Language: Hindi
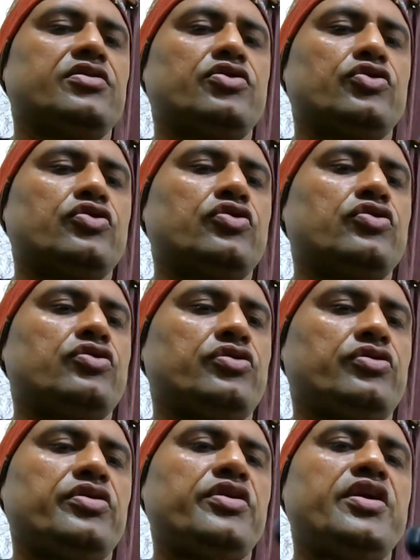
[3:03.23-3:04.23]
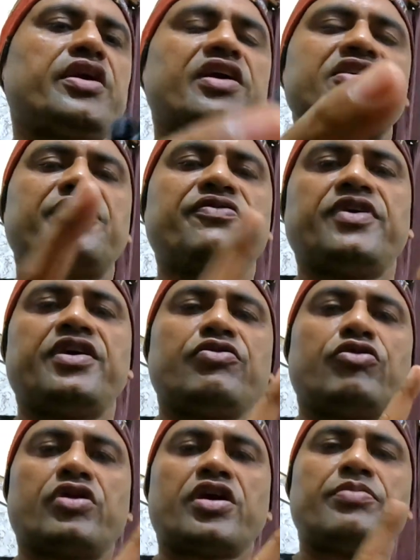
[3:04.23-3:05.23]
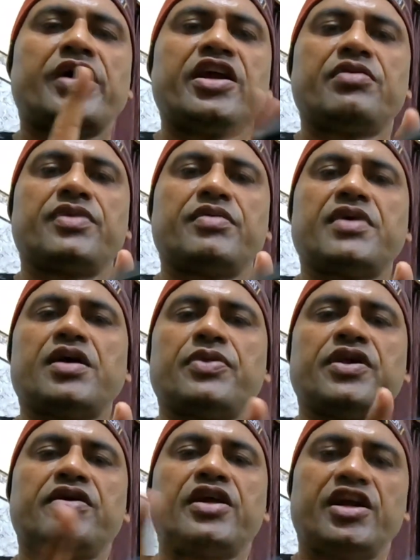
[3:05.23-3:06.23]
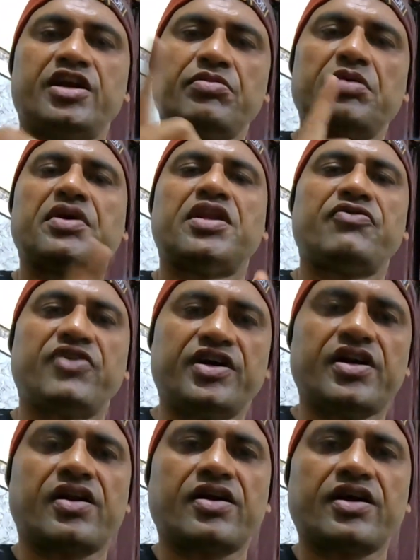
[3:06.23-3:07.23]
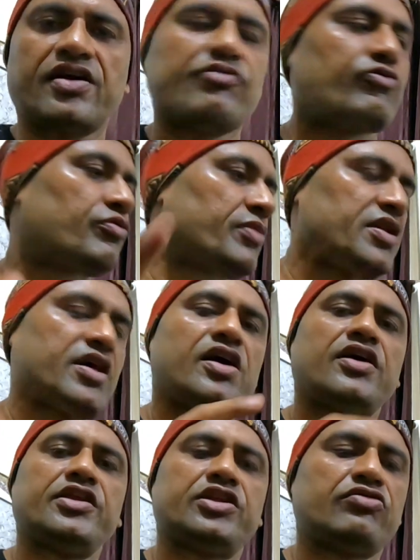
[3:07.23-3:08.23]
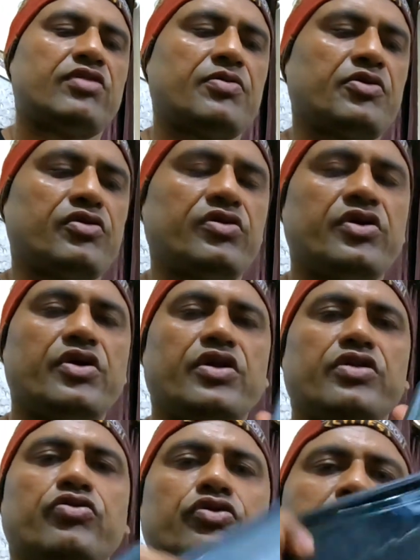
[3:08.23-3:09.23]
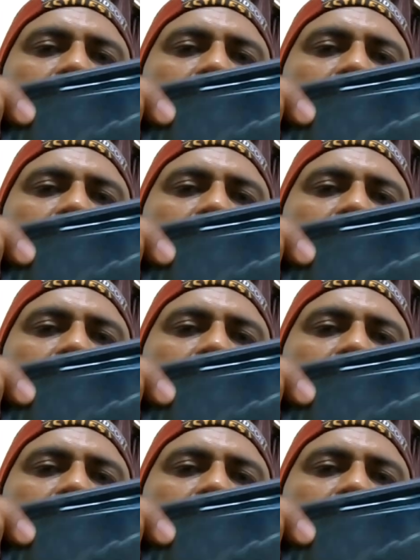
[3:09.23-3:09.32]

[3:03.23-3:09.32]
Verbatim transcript: तो ये कैसे फिट हो रहा है बाइक में मैं अपने के में मैंने फिट कर रखा है वो मैं दिखा देता हूँ आपको तो